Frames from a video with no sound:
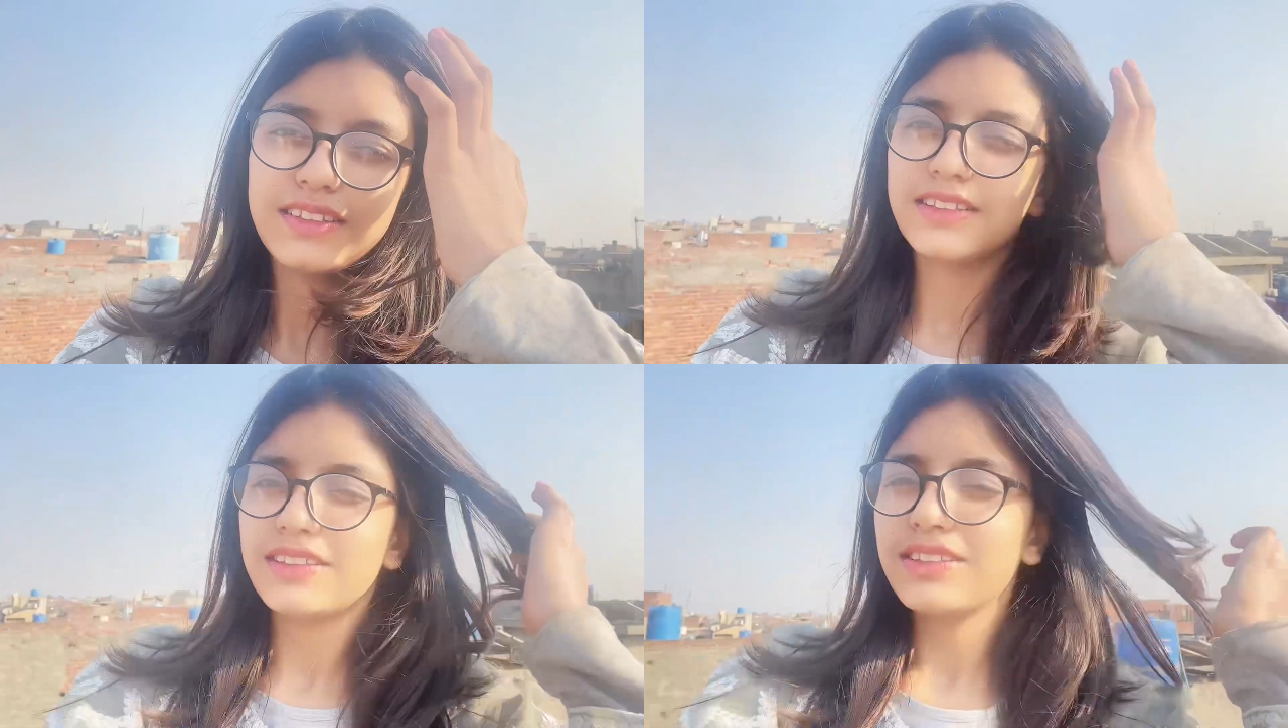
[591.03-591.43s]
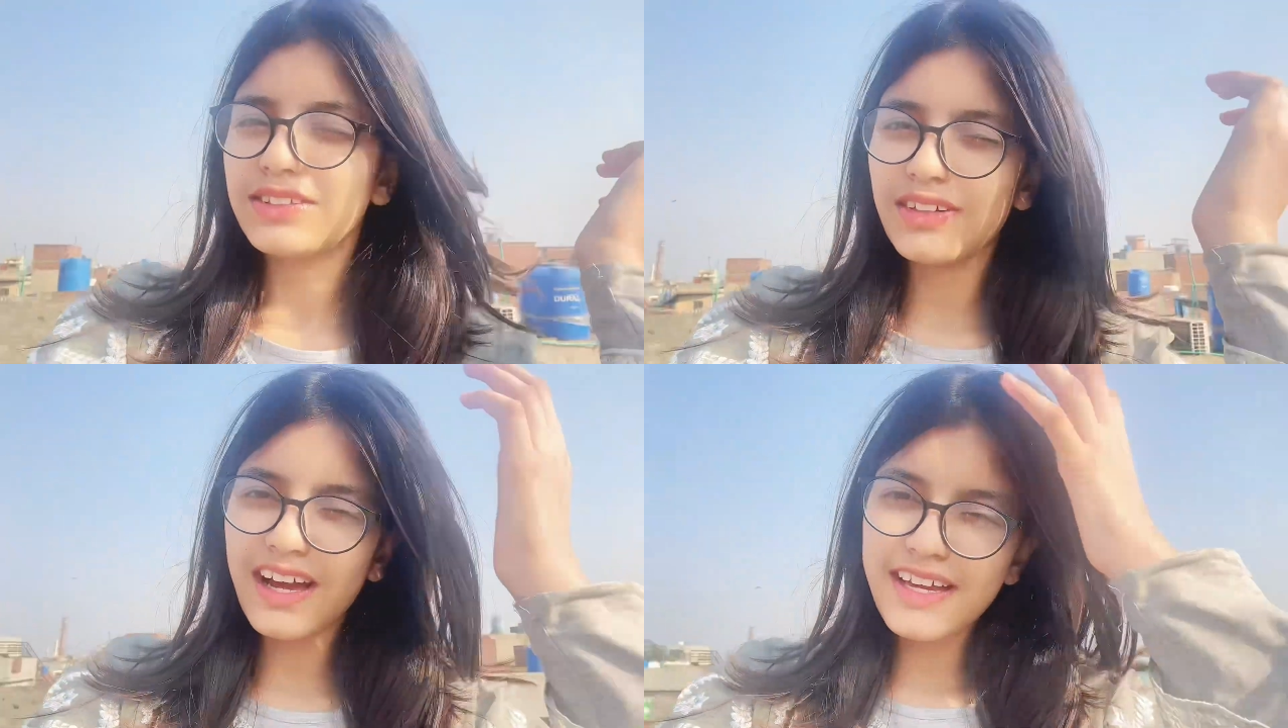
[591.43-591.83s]

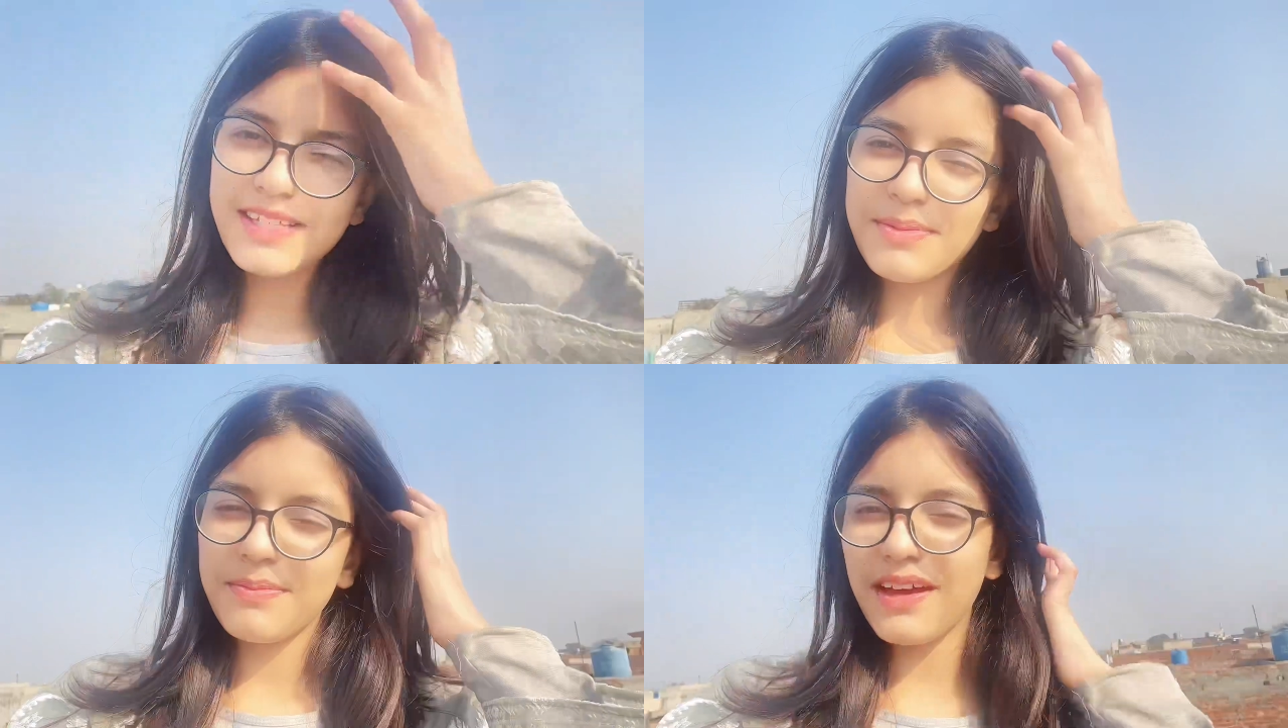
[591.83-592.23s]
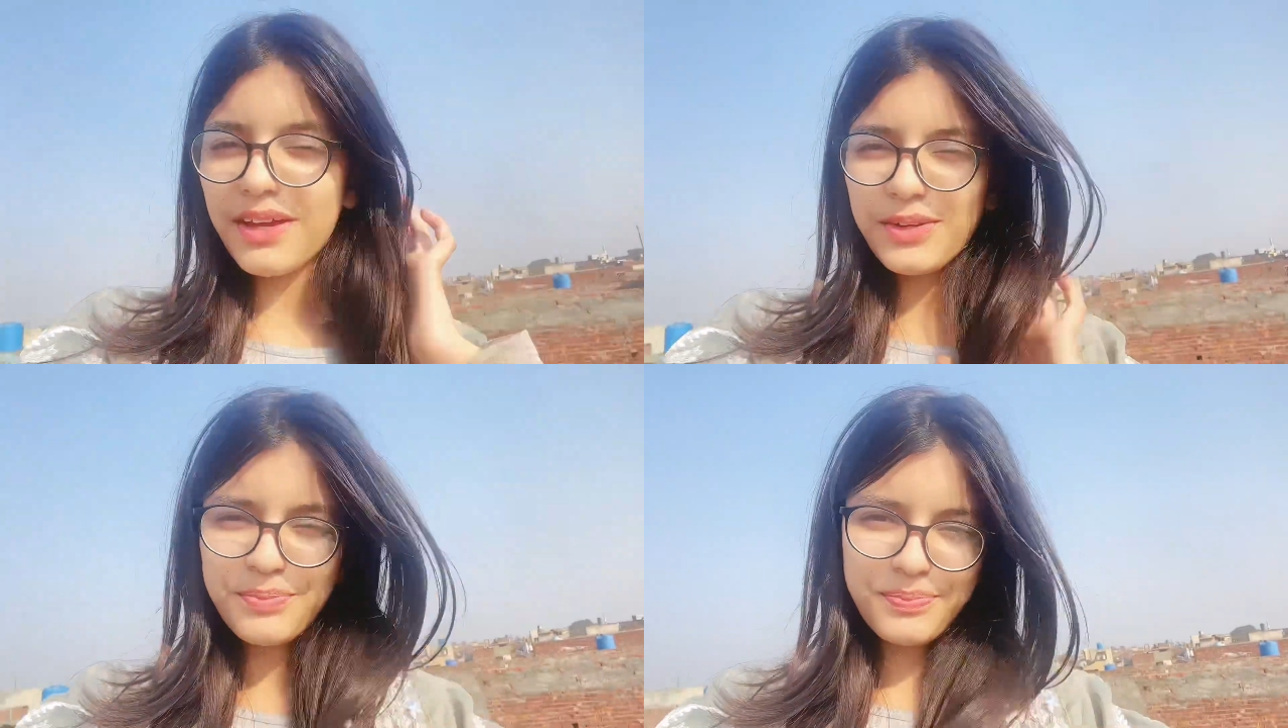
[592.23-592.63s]
सो so गाइज अभी मैं
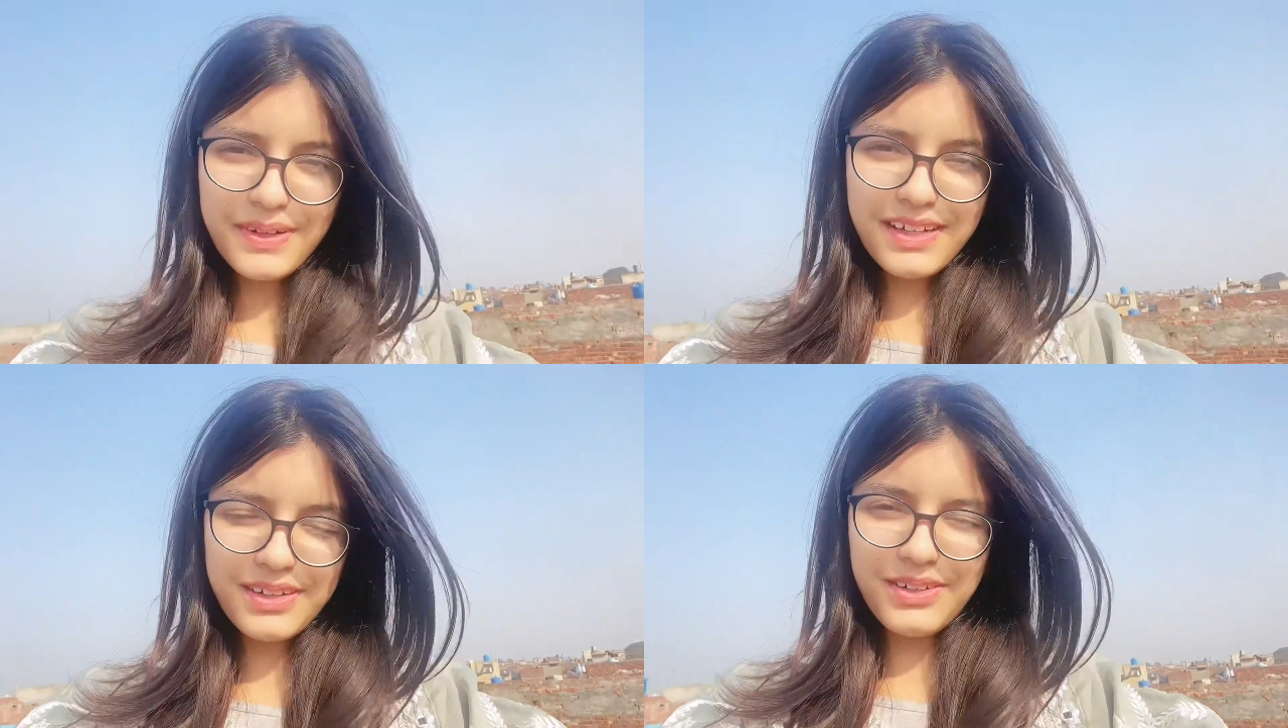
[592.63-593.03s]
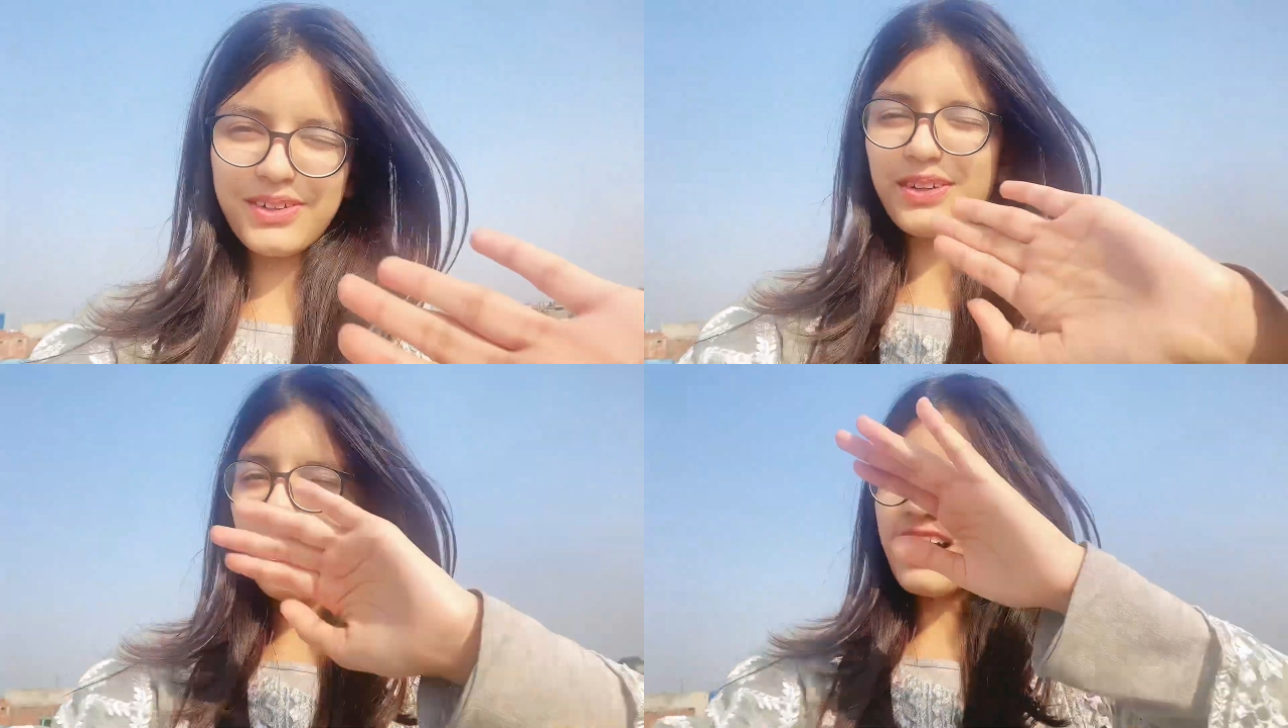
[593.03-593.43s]
आई हूँ ऊपर और